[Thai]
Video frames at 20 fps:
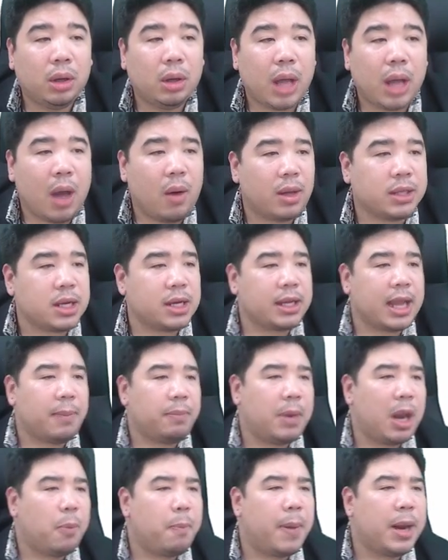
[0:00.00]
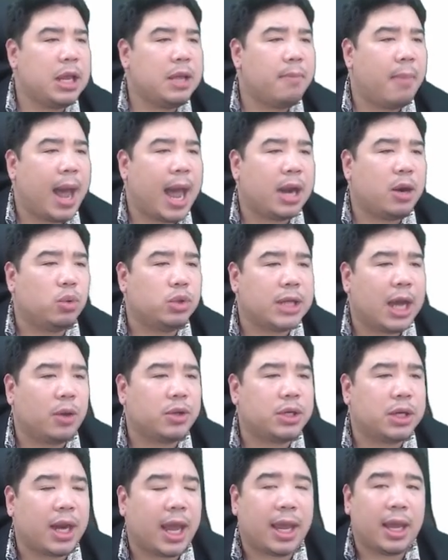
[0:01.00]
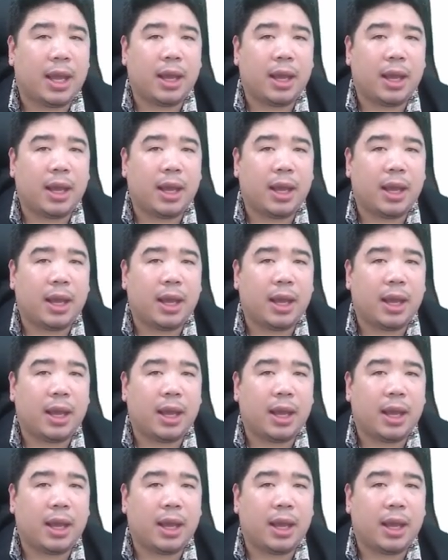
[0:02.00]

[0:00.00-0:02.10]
อ้าวอาจารย์แคปแล้วปริมาณหนูจะเอาจากไหน